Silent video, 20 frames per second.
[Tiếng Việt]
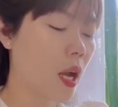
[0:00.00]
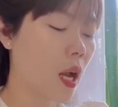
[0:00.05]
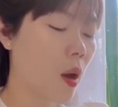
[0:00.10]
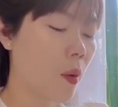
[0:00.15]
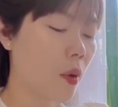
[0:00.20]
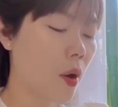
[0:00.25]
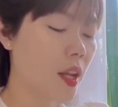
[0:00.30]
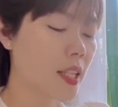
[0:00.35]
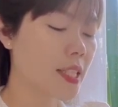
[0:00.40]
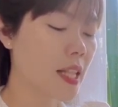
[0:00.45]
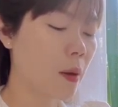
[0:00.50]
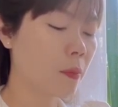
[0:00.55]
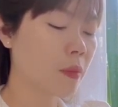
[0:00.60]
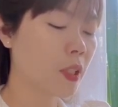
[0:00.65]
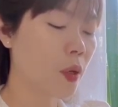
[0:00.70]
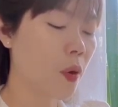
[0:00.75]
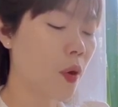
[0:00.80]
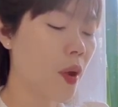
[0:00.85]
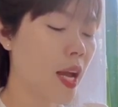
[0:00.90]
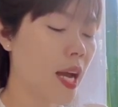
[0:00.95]
Cậu nói
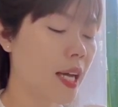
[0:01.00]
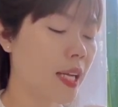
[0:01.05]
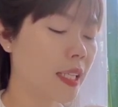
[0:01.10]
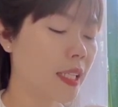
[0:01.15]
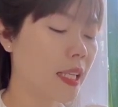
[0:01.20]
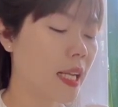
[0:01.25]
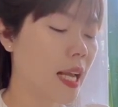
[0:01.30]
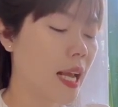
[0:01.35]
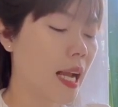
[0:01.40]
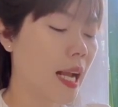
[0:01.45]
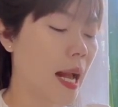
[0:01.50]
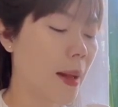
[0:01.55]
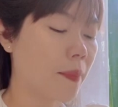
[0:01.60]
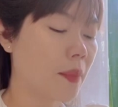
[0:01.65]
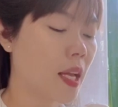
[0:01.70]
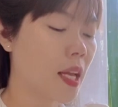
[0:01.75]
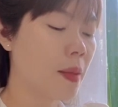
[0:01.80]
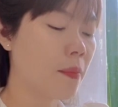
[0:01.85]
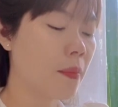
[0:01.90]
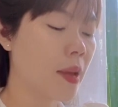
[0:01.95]
xong thì hối hận,
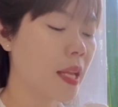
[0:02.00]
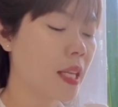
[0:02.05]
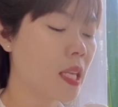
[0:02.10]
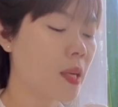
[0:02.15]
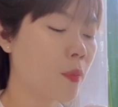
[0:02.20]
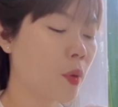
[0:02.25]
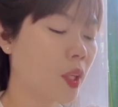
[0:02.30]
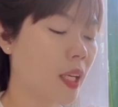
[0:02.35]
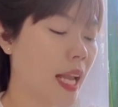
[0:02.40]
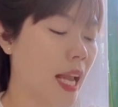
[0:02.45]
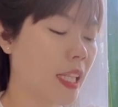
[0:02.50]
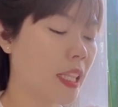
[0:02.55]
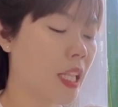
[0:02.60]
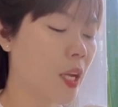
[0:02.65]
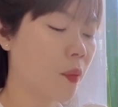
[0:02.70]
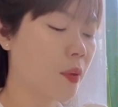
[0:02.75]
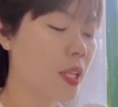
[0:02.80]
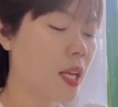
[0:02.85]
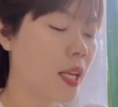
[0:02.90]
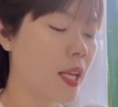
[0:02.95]
cảm thấy mình như một kẻ
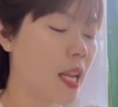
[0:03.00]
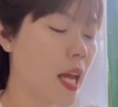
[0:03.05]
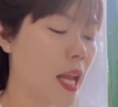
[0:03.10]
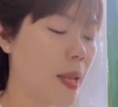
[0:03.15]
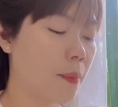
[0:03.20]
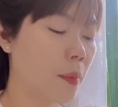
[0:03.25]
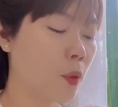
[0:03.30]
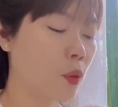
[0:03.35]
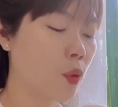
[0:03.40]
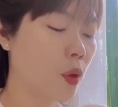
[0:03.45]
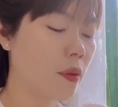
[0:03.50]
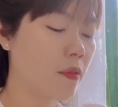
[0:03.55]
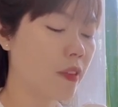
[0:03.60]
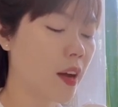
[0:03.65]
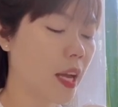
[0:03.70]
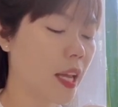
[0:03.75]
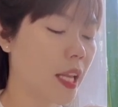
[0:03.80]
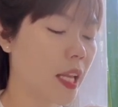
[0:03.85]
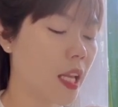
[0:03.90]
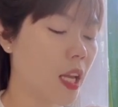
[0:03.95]
tiểu nhân đầy mâu thuẫn
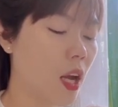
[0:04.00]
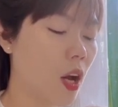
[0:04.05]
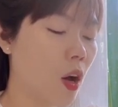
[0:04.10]
vậy.